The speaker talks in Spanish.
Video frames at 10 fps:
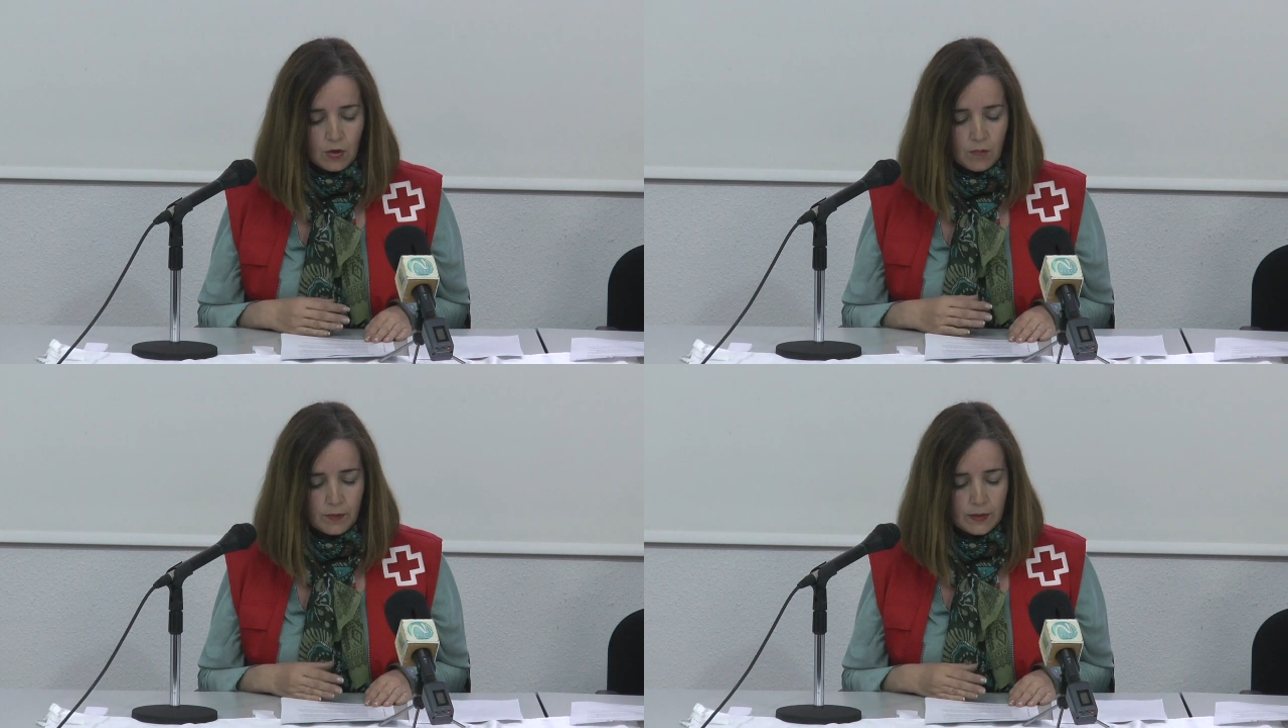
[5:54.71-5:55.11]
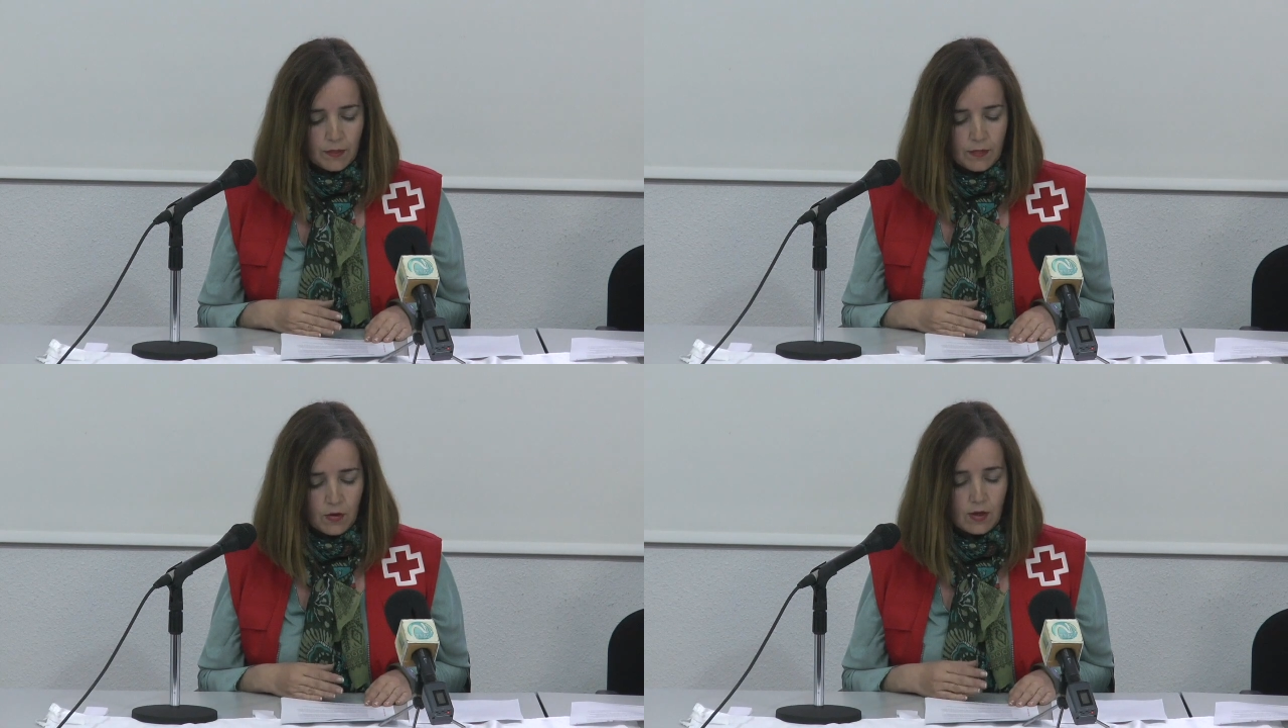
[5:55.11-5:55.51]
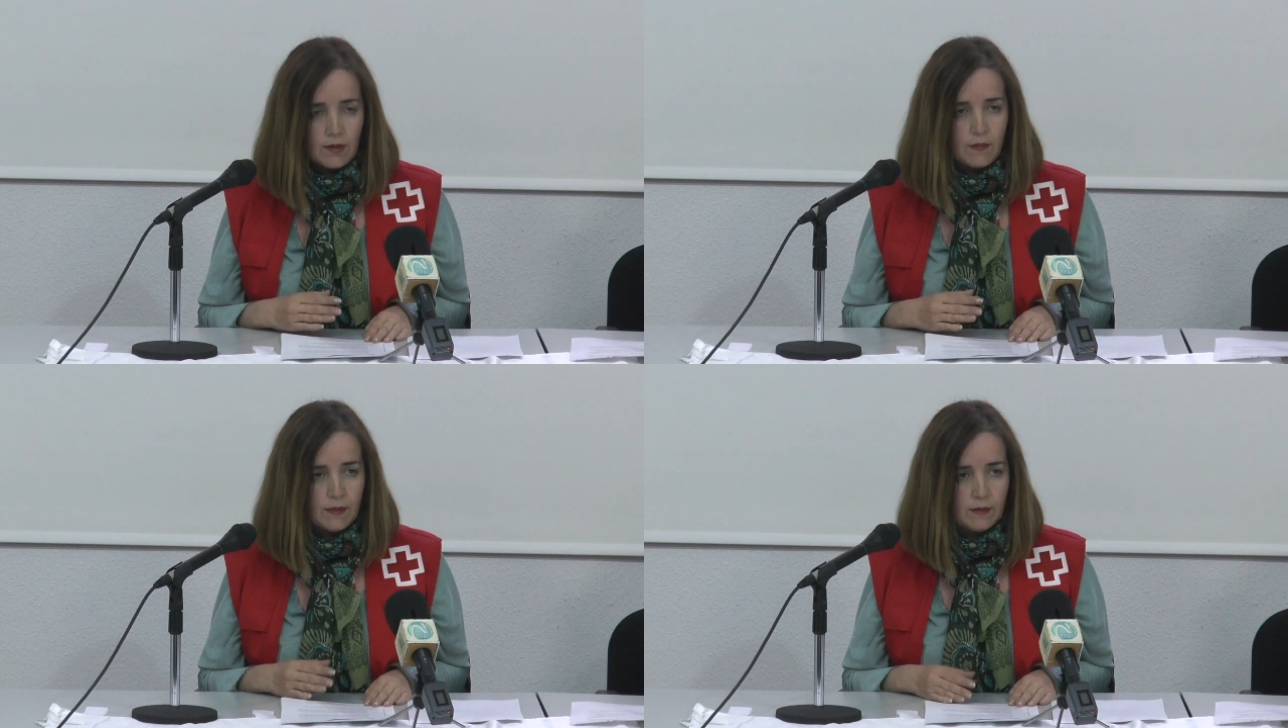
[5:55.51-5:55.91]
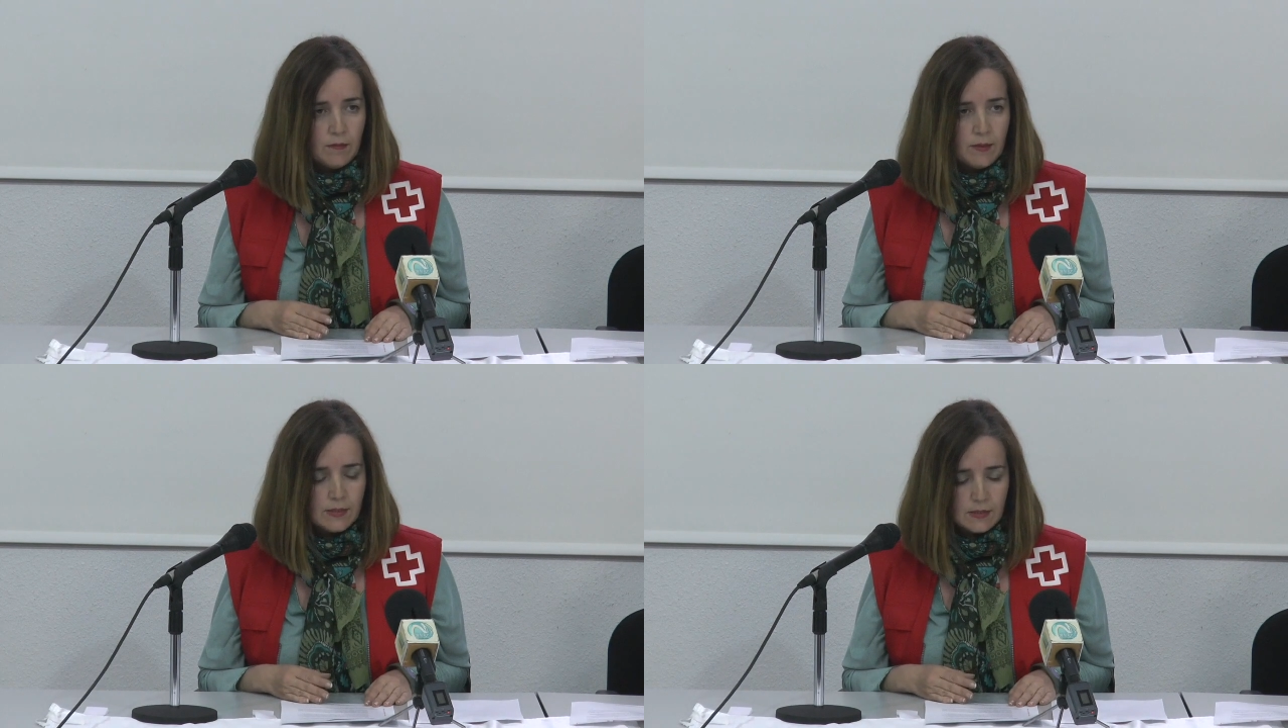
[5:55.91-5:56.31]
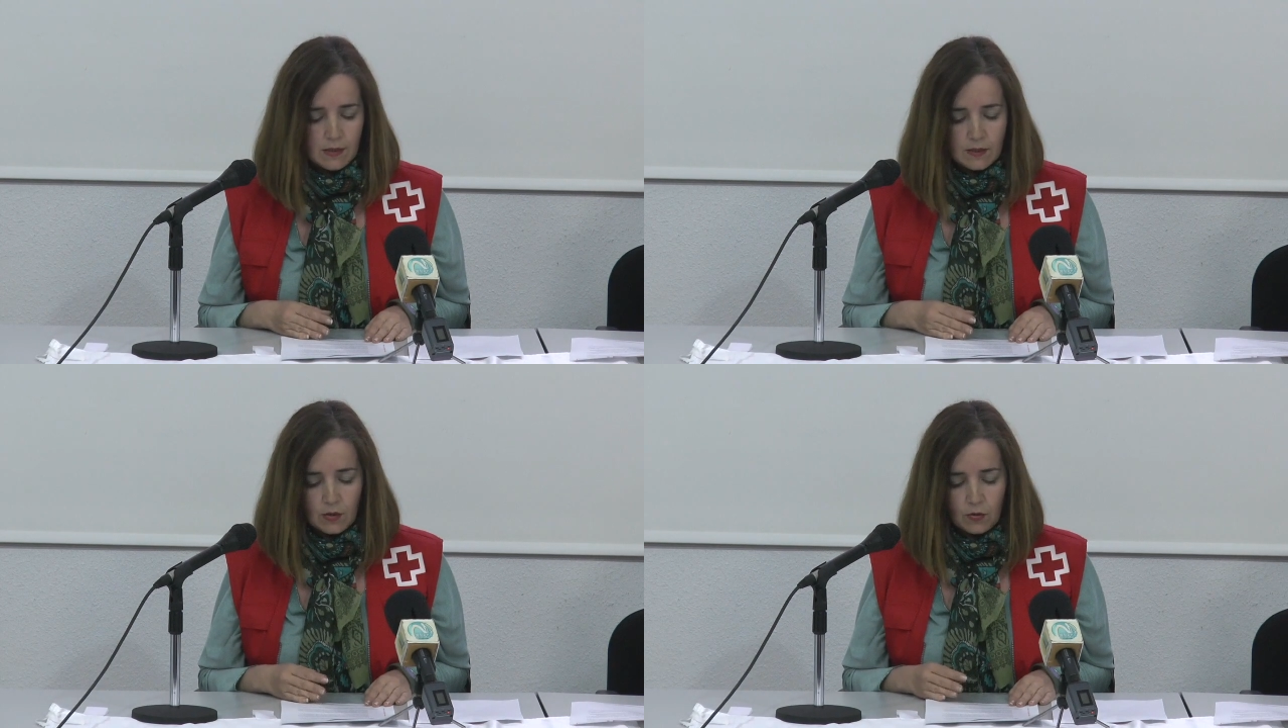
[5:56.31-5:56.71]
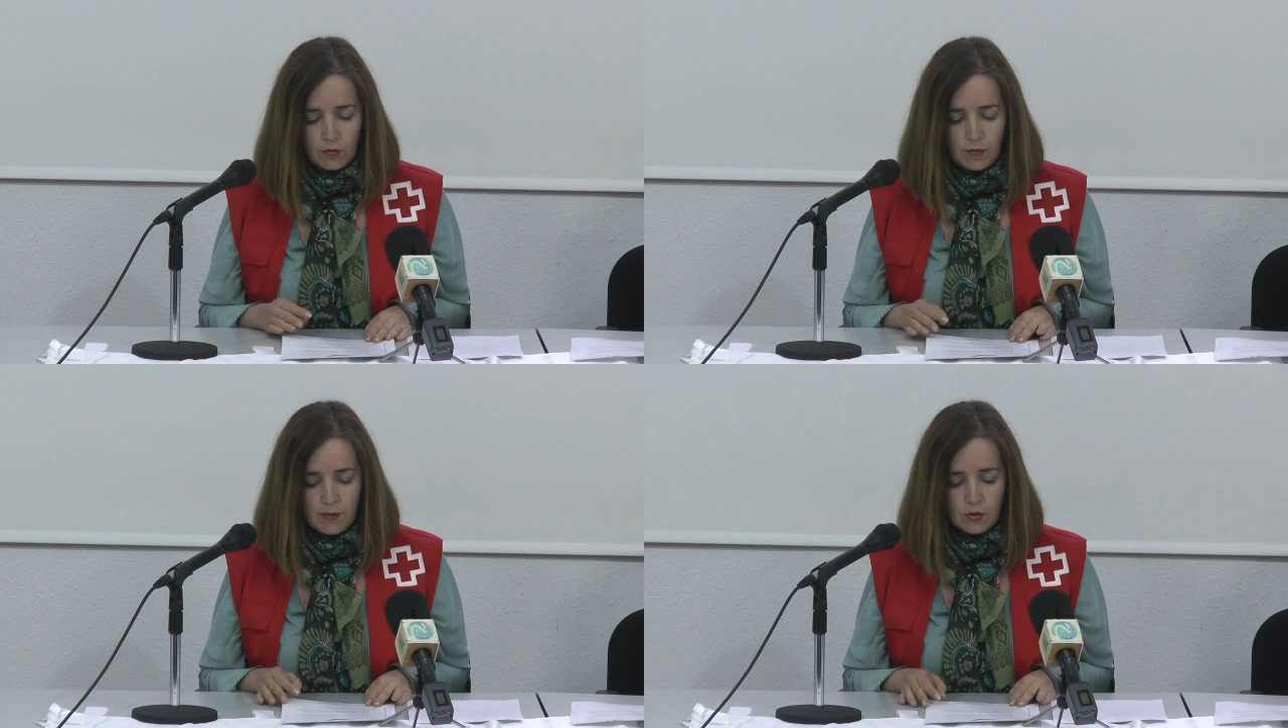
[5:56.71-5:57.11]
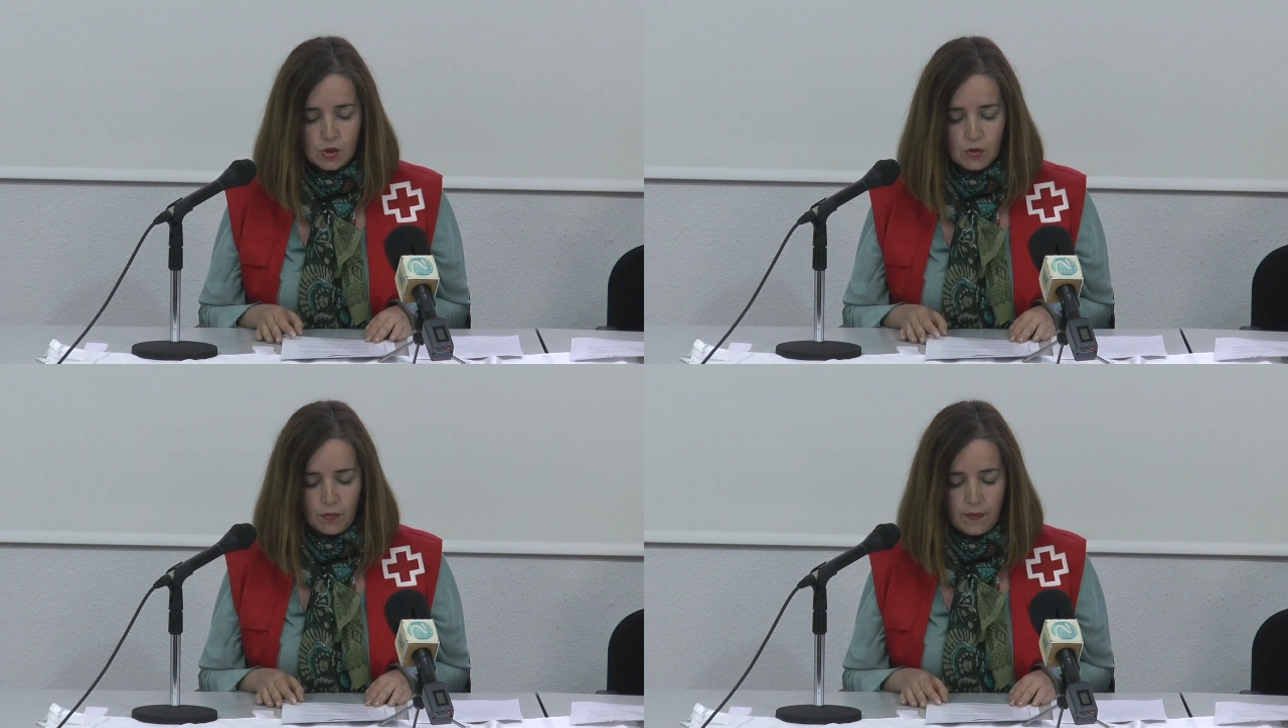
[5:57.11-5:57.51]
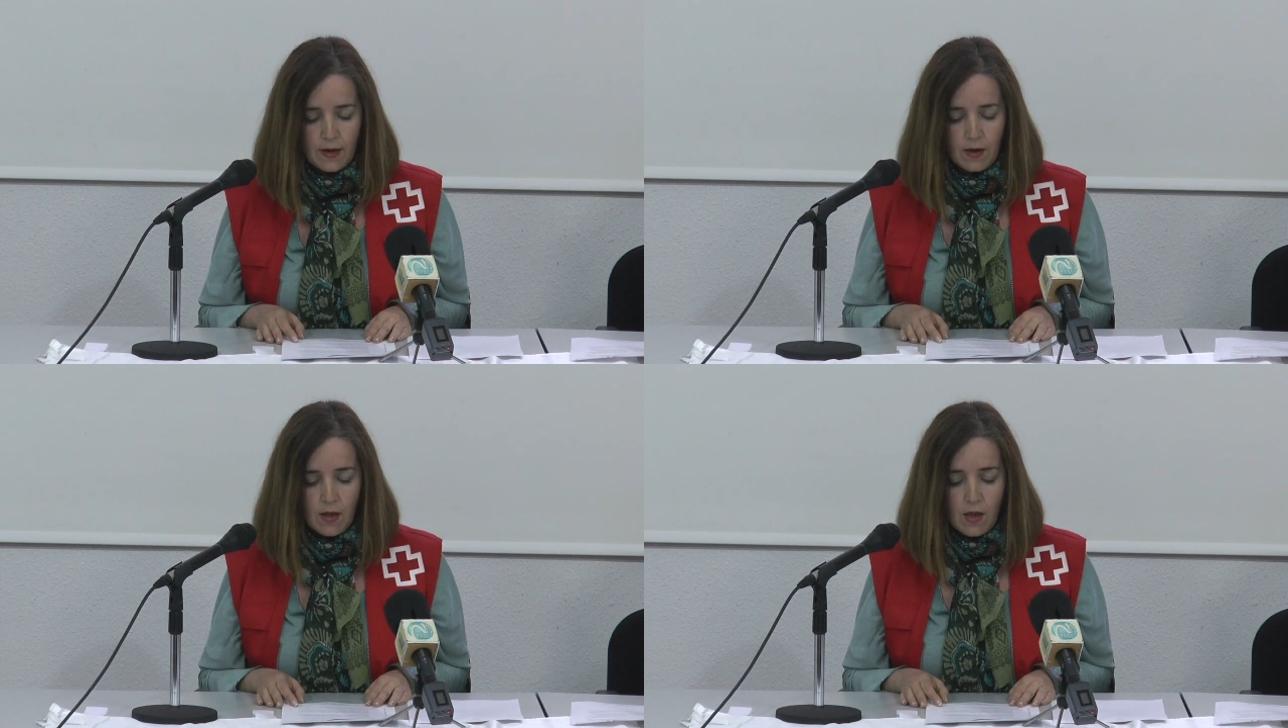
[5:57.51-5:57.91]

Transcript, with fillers: competencias organizativas y reconocimiento social.